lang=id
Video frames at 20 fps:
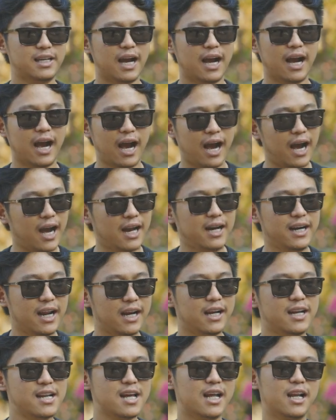Yang ada
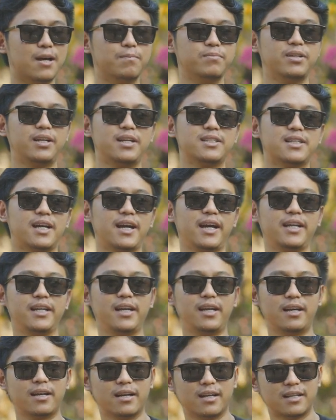di dalam diri saya
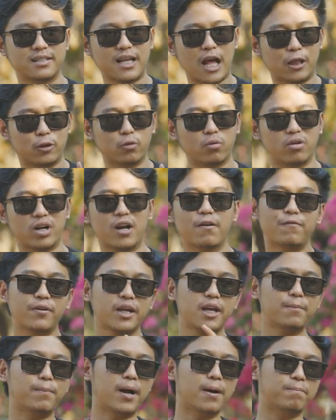ini satu, never
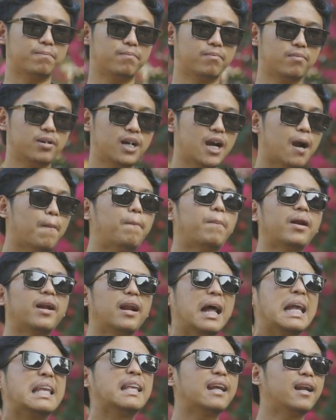give up, nggak
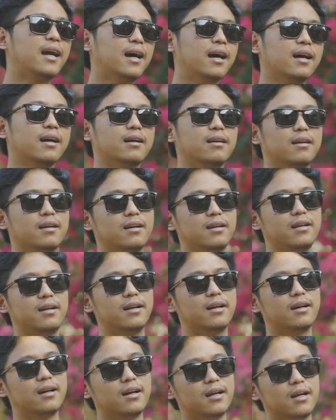pernah nyerah
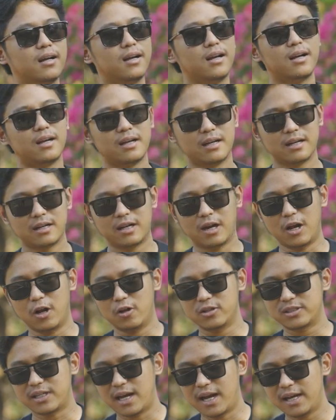ya
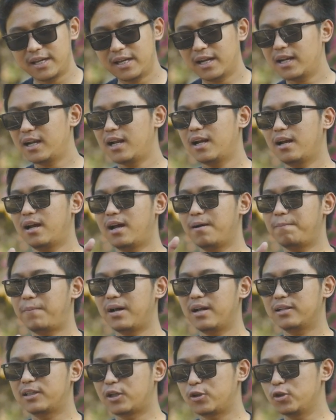kalau saya
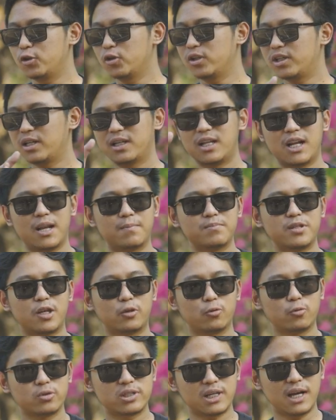apa terjun ke dalam
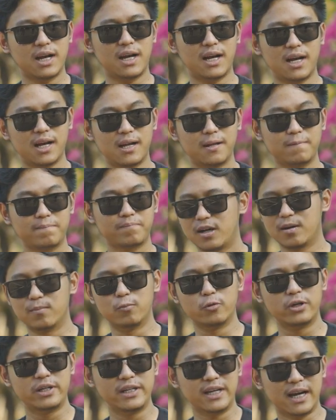satu usaha,
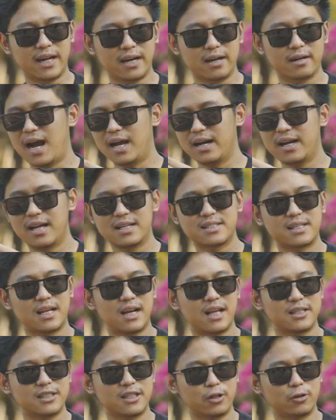kemudian ada
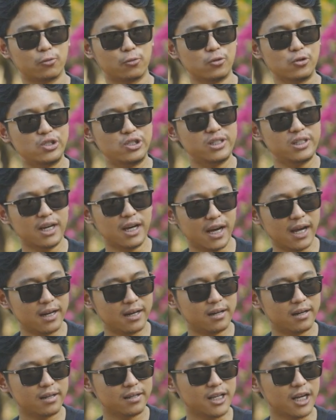salah satu
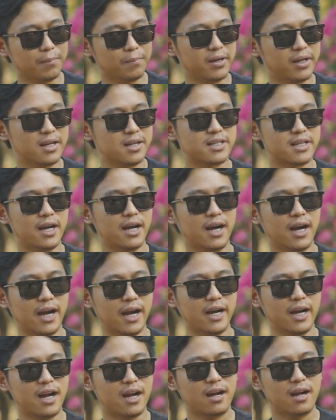ujian yang bikin saya nggak
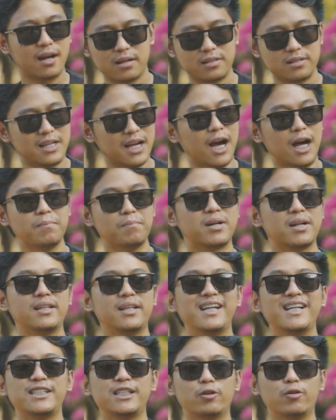enak, jangan
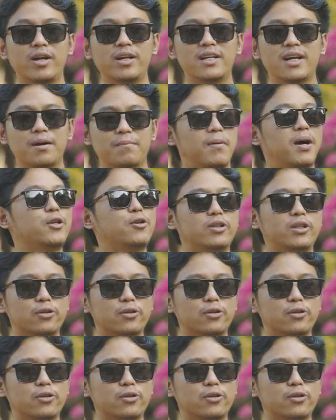berhenti di situ aja, maju